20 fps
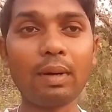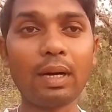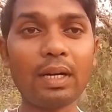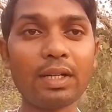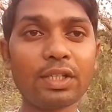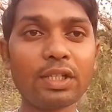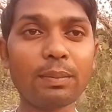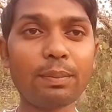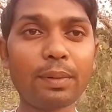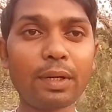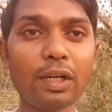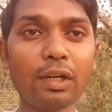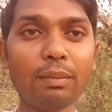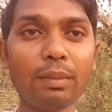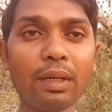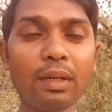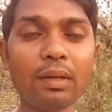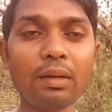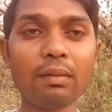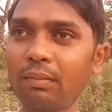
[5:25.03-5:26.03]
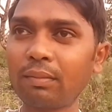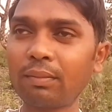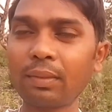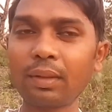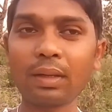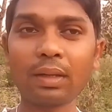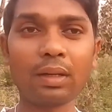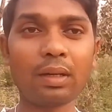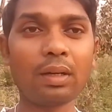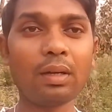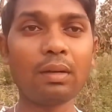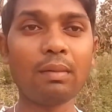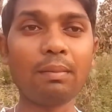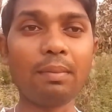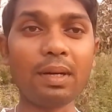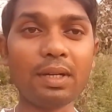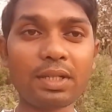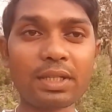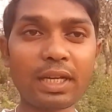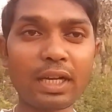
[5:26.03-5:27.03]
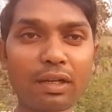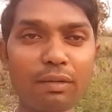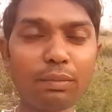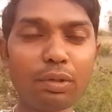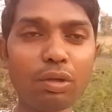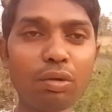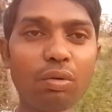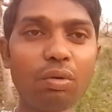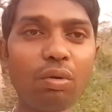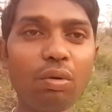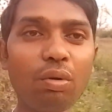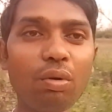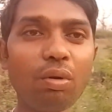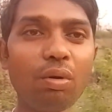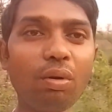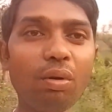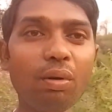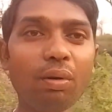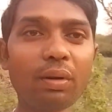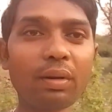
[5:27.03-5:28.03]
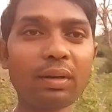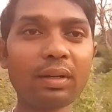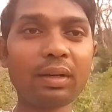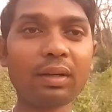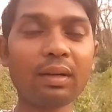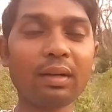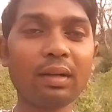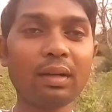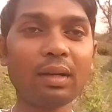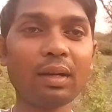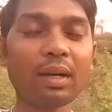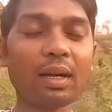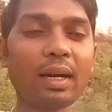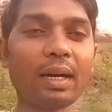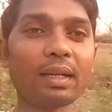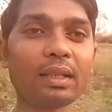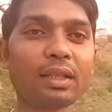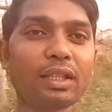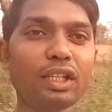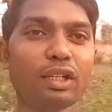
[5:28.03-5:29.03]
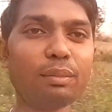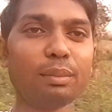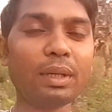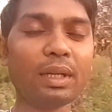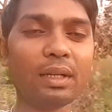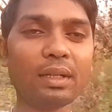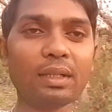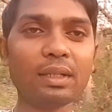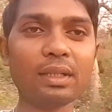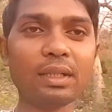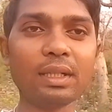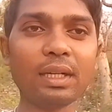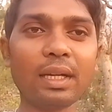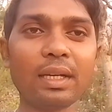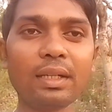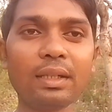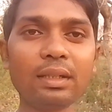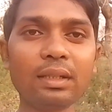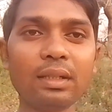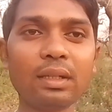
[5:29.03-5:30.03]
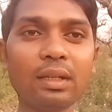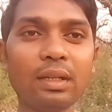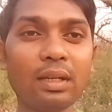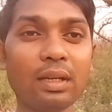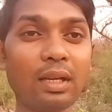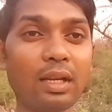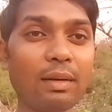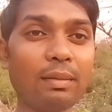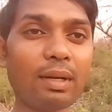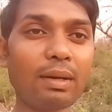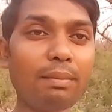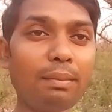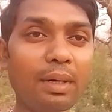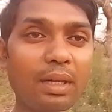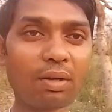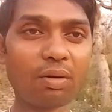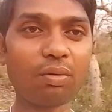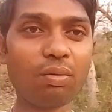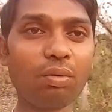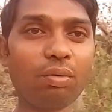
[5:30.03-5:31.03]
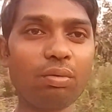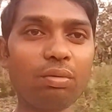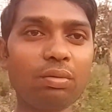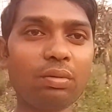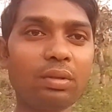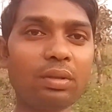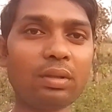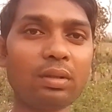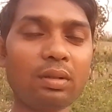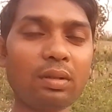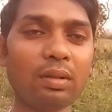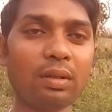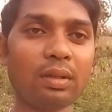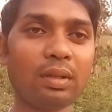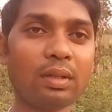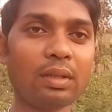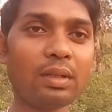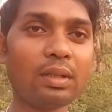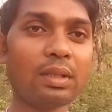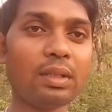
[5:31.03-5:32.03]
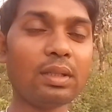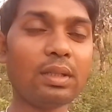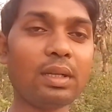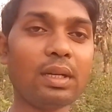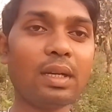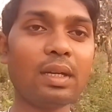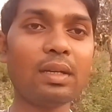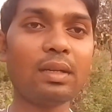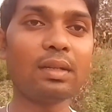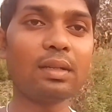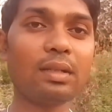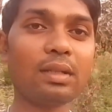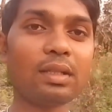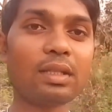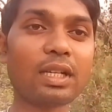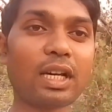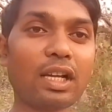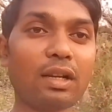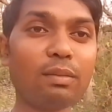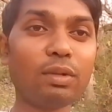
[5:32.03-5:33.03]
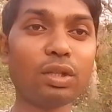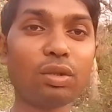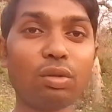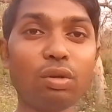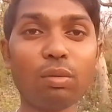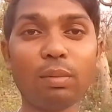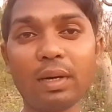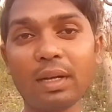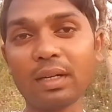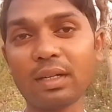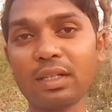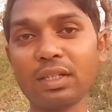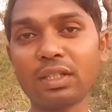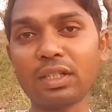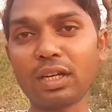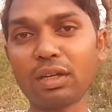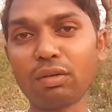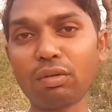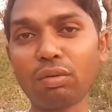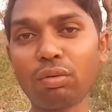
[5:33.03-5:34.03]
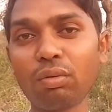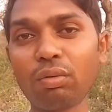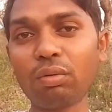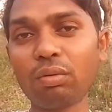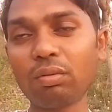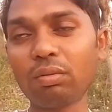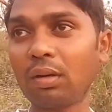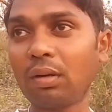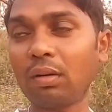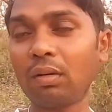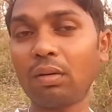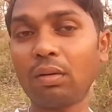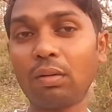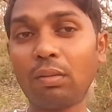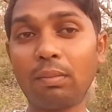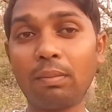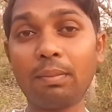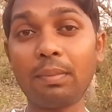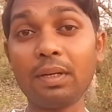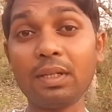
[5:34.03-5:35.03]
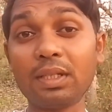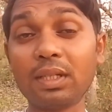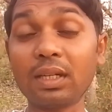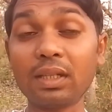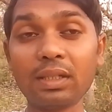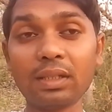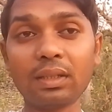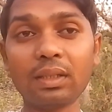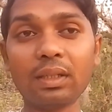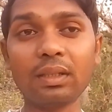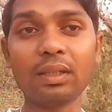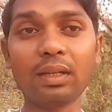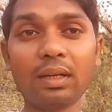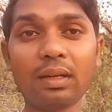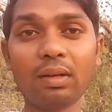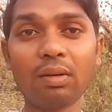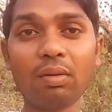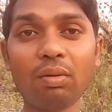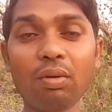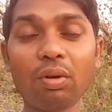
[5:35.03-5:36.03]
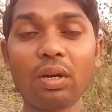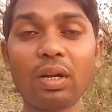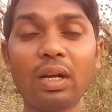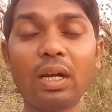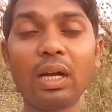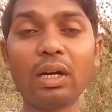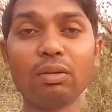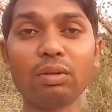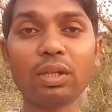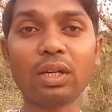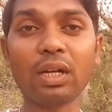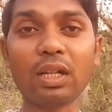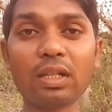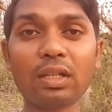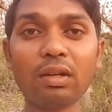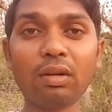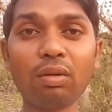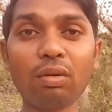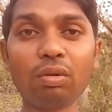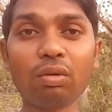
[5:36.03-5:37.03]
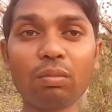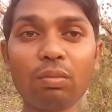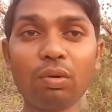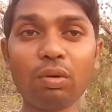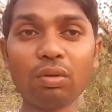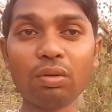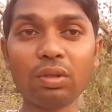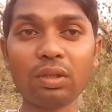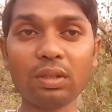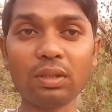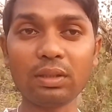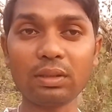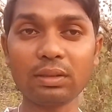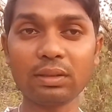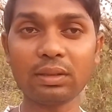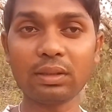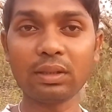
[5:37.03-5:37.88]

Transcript: मार्च अप्रैल में बैसाख में और कार्तिक में यानी नवंबर को ये साल में दो बार किसानों को पैसा देता था और गांव देहात लोग बहुत ही